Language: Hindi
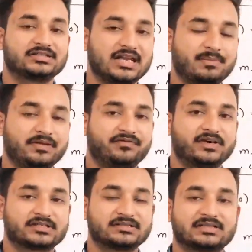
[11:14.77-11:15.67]
जितने भी
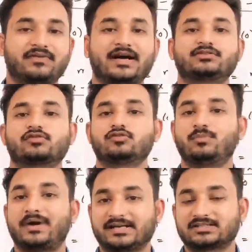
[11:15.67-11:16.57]
फंक्शन है वाई इजिकल टू
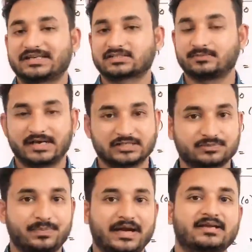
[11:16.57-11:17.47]
माइनस एक्स
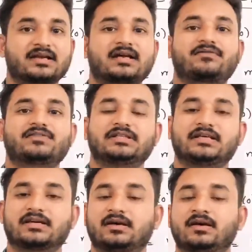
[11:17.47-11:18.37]
माइनस पाई का ग्राफ दे
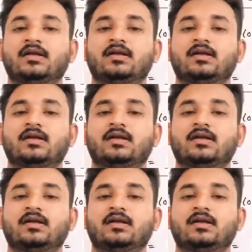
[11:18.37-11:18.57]
देगा